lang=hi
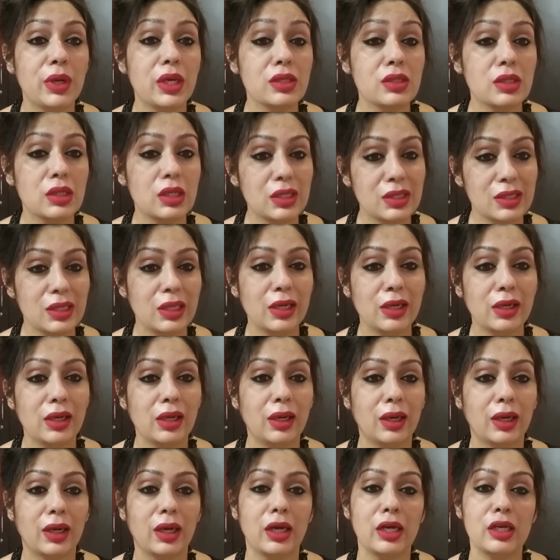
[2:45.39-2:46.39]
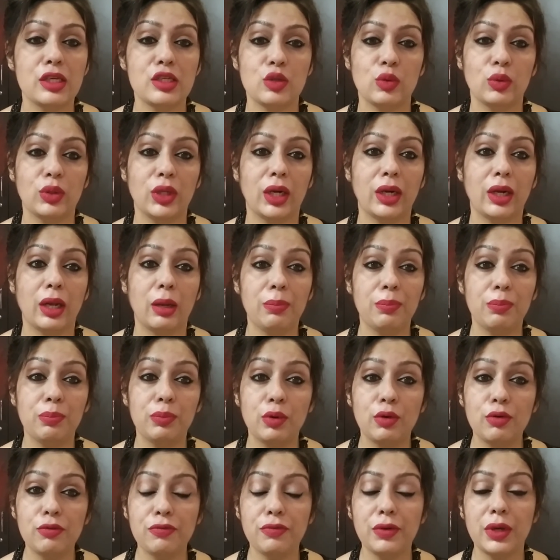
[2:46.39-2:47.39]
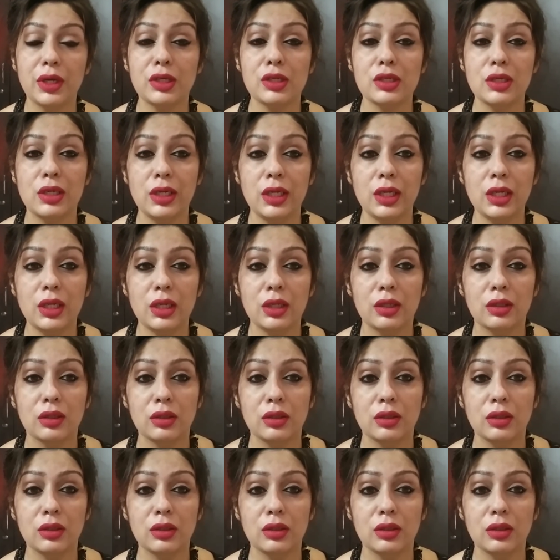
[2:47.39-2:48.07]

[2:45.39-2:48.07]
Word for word: बेस इसीलिए नहीं लगाया सो दैट आप परफेक्टली